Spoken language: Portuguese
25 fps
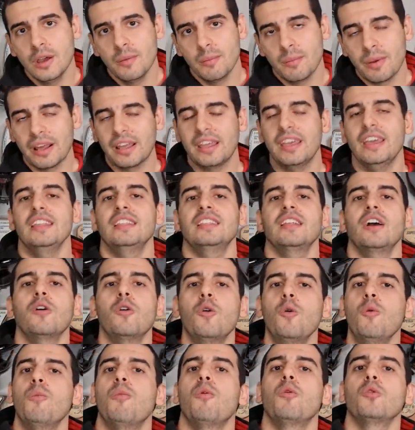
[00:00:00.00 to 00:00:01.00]
para quem está
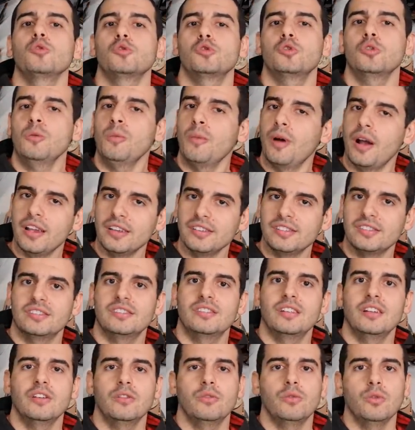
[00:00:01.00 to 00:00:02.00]
com o bolso mais
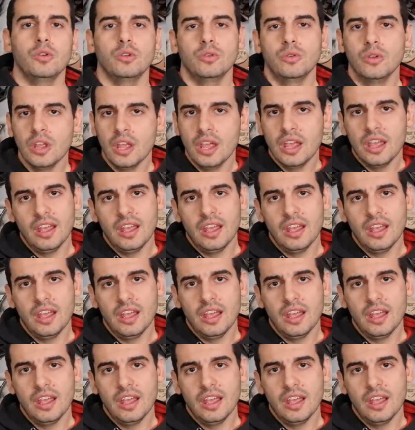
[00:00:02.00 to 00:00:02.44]
tranquilo.